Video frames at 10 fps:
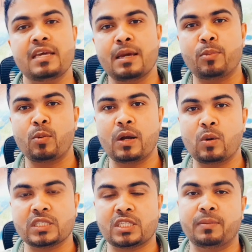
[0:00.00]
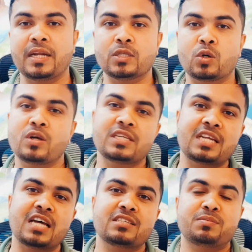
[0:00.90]
অ্যাপ্রুভালও আসতে পারে যখন
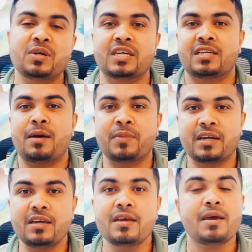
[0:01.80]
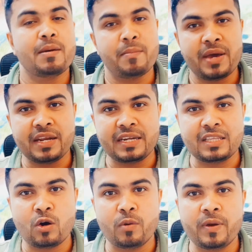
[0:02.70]
যেটা আসবে এটা আপনাকে মেনে
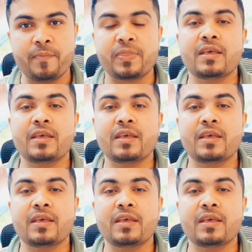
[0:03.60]
নিতে হবে